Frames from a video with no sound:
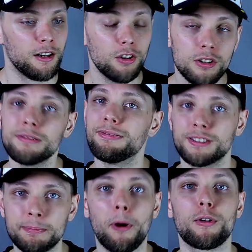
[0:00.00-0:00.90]
no
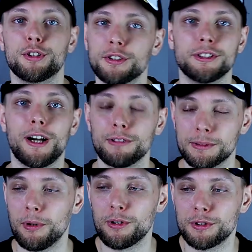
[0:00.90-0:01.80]
sporo się działo,
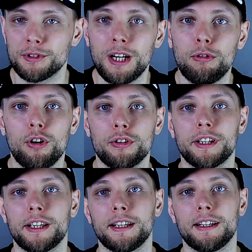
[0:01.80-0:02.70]
sporo się działo
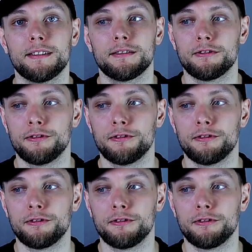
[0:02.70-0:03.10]
i